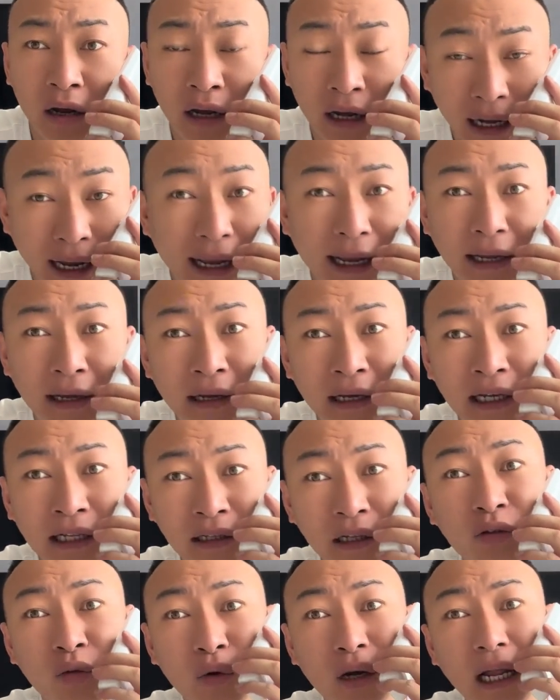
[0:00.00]
哎，
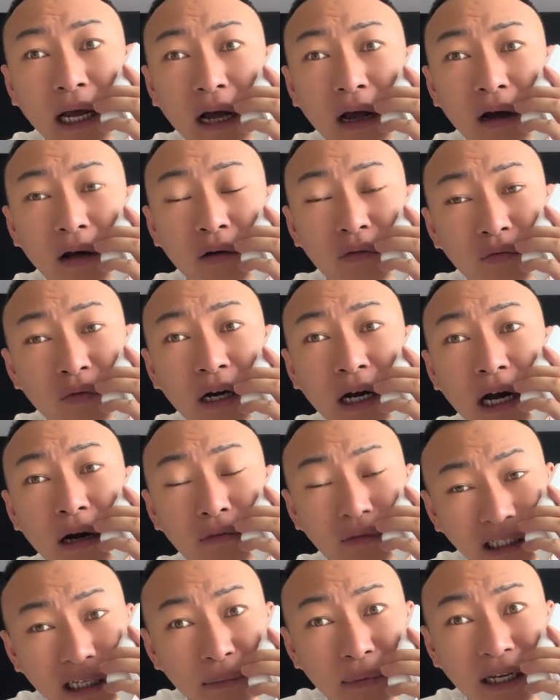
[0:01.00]
那妥了啊，五哥，
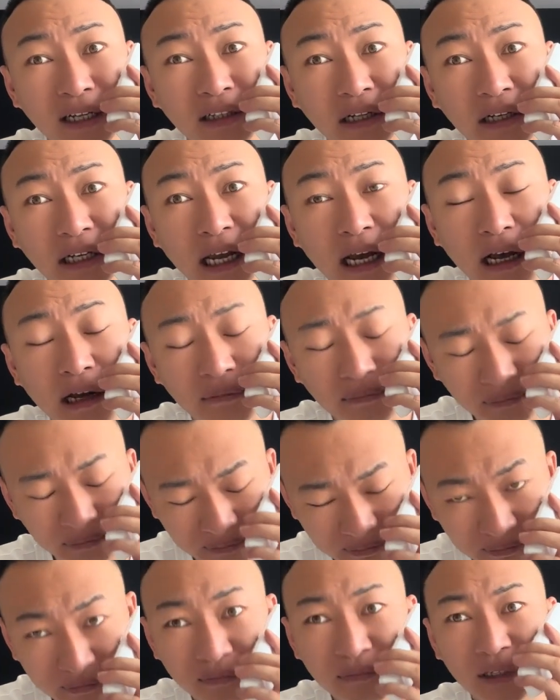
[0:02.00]
我在北京等你。
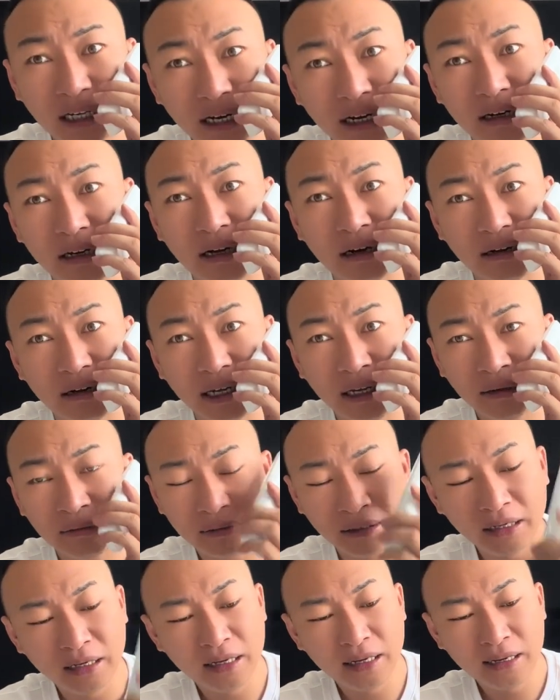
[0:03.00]
嗯，好嘞，好嘞，
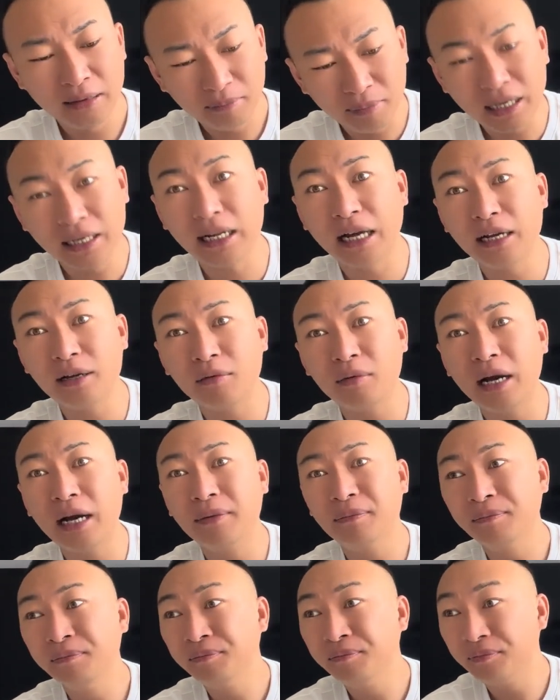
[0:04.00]
八嗒一挂。
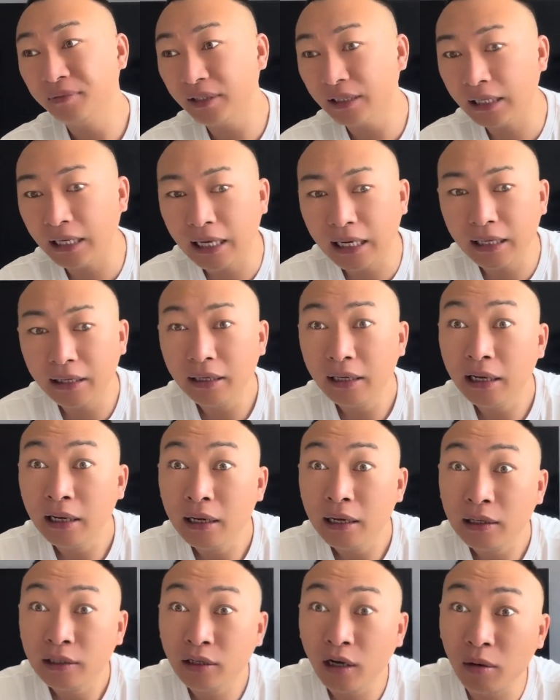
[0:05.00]
你看
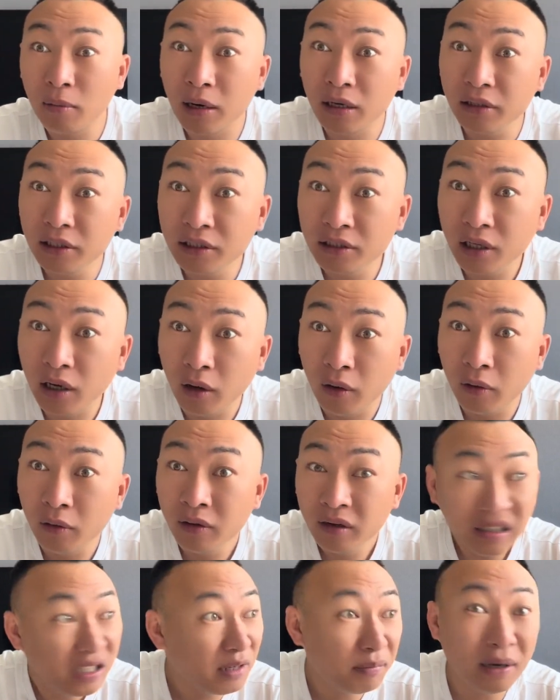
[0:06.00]
小宝这一
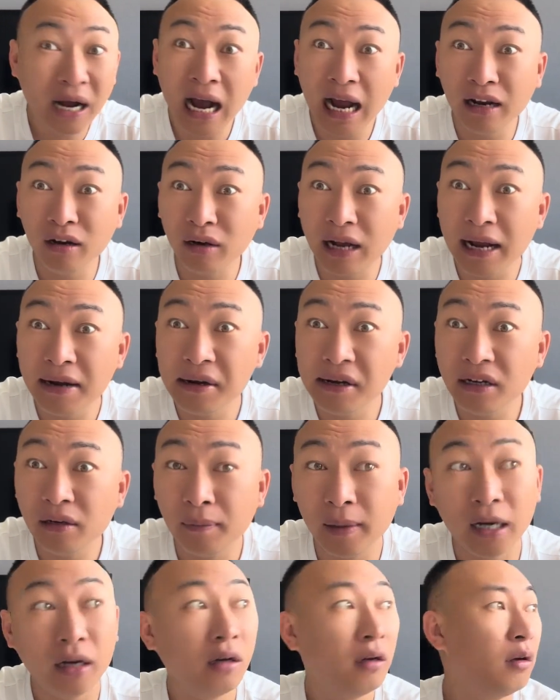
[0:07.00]
瞅，你不还要干人家
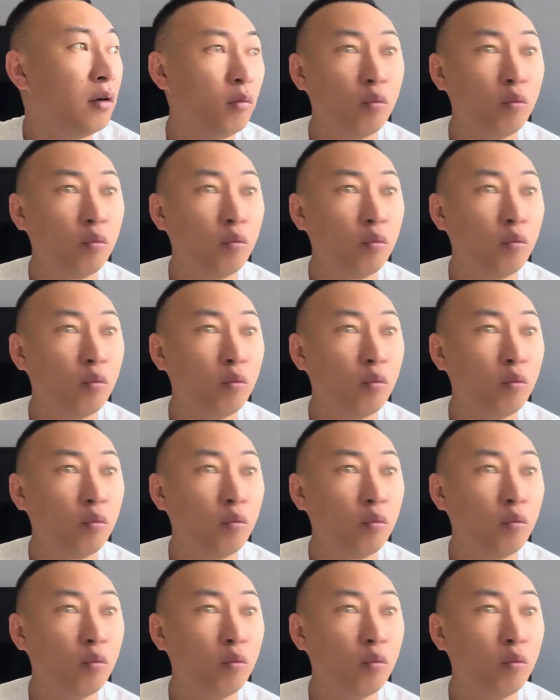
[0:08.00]
吗？